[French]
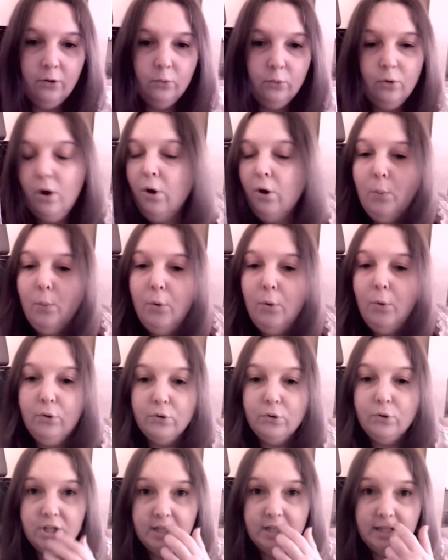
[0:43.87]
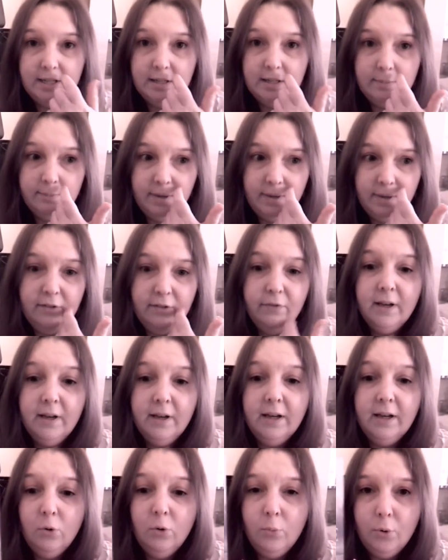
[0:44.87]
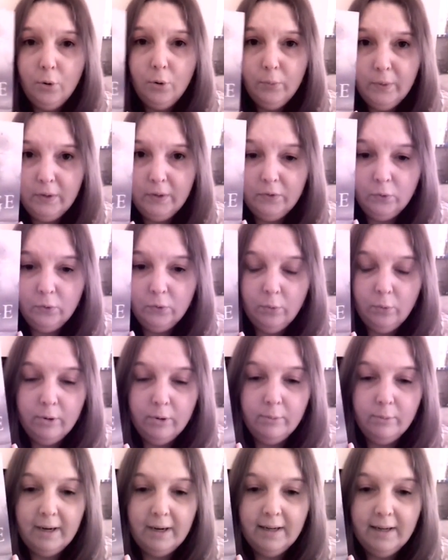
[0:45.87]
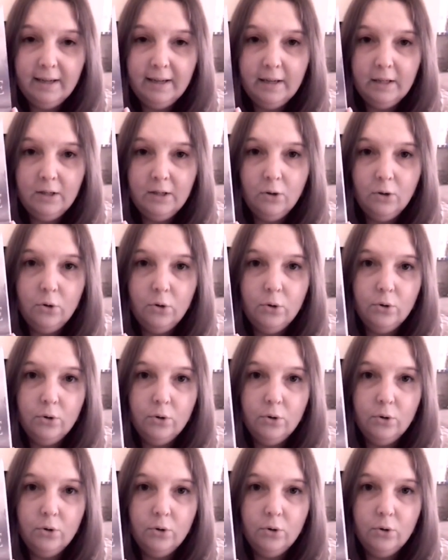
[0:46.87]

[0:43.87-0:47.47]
Donc un roman que j'ai préféré au premier tome, malgré que